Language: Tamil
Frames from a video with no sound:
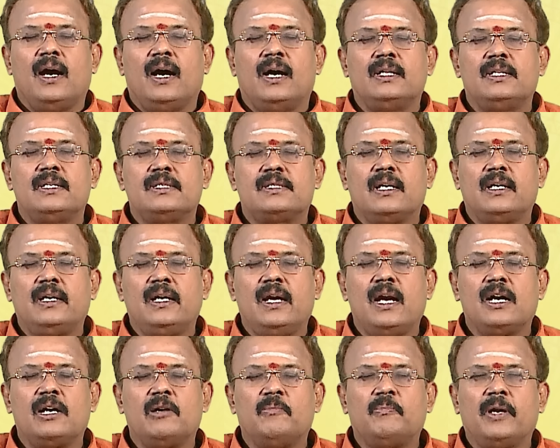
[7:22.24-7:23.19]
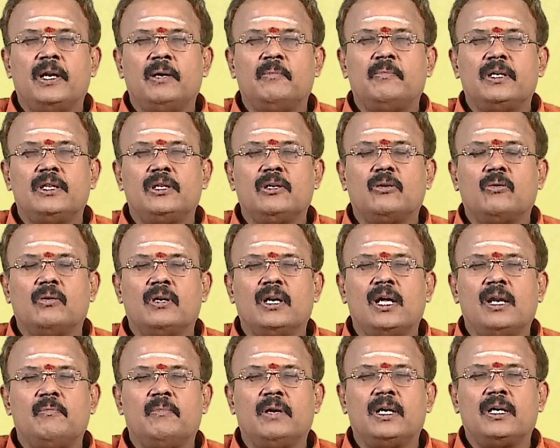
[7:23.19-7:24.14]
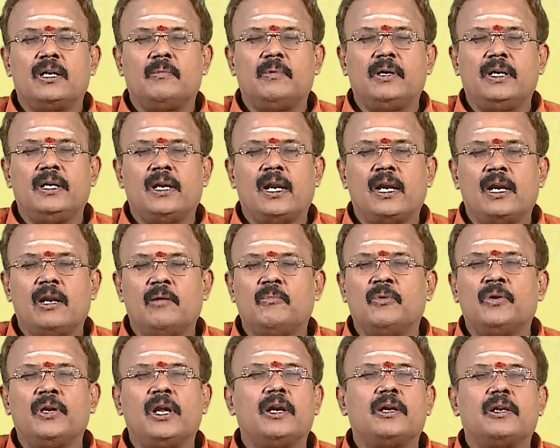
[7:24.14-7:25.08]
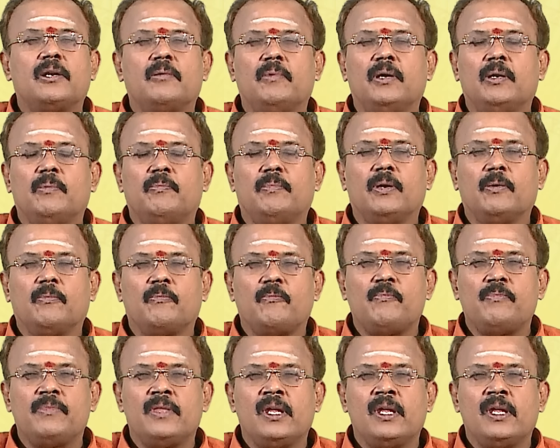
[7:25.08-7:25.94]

அதை சரியாக பயன்படுத்தி கொண்டால் மற்றபடி நல்ல முன்னேற்றம் ஏற்படும்